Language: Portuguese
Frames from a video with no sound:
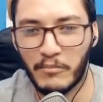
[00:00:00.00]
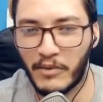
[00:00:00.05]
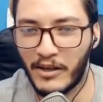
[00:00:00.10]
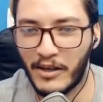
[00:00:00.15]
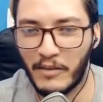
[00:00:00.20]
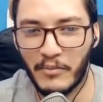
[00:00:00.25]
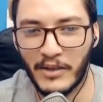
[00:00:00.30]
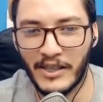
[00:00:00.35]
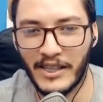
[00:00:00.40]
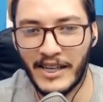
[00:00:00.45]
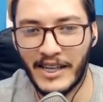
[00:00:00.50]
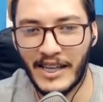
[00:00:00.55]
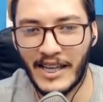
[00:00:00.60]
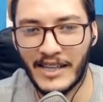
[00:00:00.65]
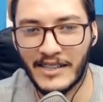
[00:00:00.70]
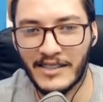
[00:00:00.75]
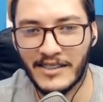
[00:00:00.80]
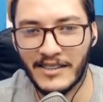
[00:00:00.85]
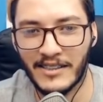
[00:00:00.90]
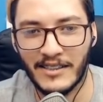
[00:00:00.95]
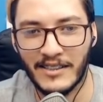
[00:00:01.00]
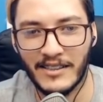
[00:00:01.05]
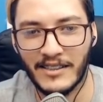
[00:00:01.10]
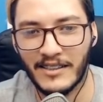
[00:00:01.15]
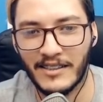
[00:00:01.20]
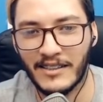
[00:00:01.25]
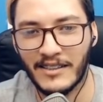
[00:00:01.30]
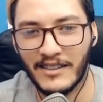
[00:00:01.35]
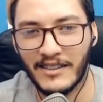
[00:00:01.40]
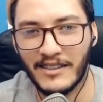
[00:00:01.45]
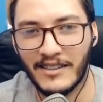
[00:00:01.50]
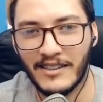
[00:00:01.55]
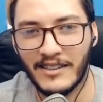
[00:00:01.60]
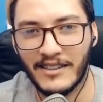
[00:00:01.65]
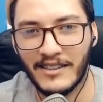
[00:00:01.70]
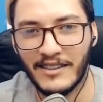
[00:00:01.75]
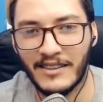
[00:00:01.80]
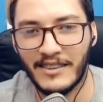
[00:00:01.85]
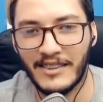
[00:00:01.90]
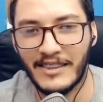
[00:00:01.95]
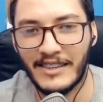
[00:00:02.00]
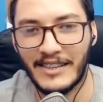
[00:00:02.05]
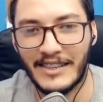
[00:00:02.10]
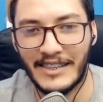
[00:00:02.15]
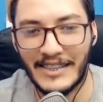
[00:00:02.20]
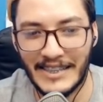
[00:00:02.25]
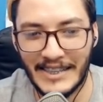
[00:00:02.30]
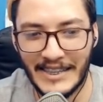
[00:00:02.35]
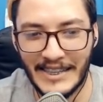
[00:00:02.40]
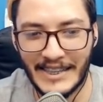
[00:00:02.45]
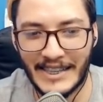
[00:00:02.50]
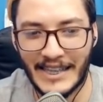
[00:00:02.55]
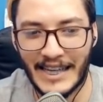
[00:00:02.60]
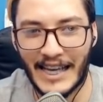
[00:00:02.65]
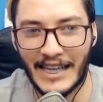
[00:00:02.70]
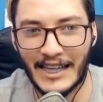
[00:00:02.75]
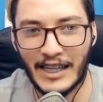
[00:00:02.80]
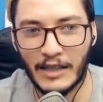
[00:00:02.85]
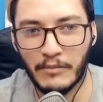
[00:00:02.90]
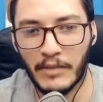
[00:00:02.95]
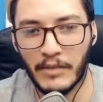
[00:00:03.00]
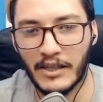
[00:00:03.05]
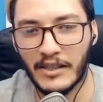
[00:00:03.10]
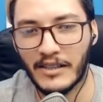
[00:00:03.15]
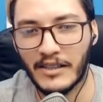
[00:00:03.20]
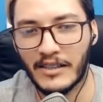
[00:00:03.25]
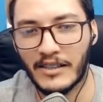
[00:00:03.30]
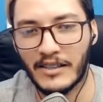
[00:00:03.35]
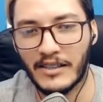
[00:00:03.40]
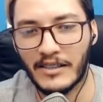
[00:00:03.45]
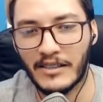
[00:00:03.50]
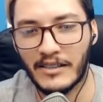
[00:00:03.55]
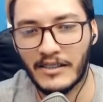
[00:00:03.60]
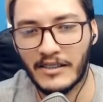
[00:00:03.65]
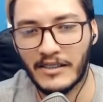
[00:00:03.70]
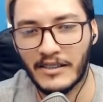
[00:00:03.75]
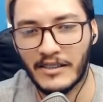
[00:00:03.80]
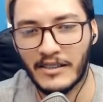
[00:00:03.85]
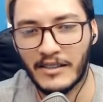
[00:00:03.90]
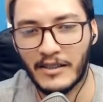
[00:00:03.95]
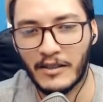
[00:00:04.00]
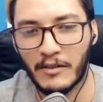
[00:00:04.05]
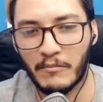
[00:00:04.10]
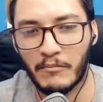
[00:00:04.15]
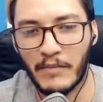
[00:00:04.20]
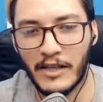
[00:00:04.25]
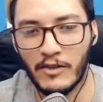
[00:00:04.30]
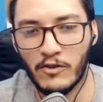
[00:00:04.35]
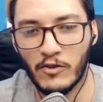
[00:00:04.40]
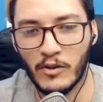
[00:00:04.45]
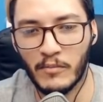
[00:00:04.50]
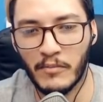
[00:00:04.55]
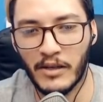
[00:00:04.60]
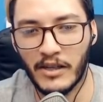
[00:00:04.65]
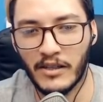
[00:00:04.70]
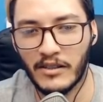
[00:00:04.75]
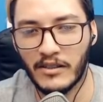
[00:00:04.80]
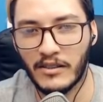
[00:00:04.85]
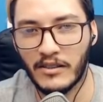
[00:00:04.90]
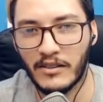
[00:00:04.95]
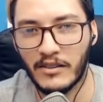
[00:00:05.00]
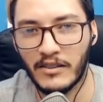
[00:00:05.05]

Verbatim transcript: Olha, pode, relaxa. Ih, caramba. Mais uma.